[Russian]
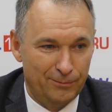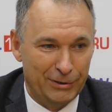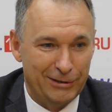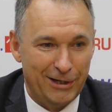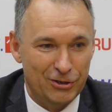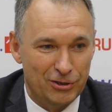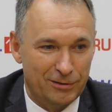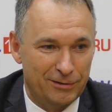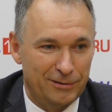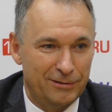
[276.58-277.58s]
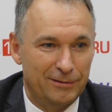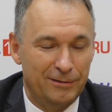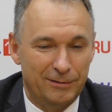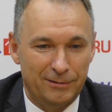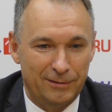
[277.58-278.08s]
Подрядчик
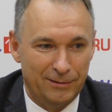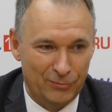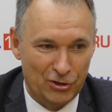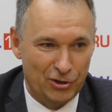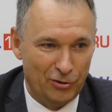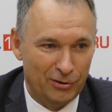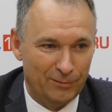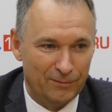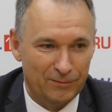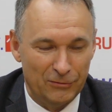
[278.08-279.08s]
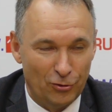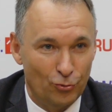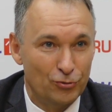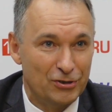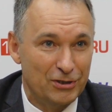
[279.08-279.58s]
обещал нам
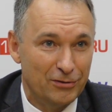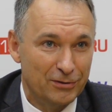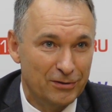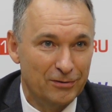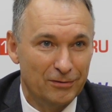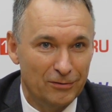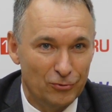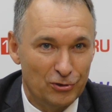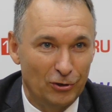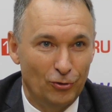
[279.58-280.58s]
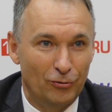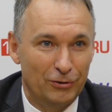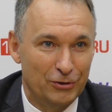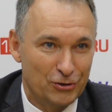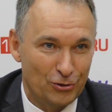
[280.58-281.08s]
дорогу сделать в
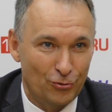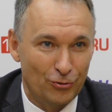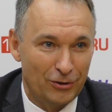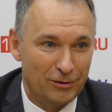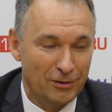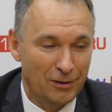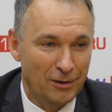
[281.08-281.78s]
установленные сроки.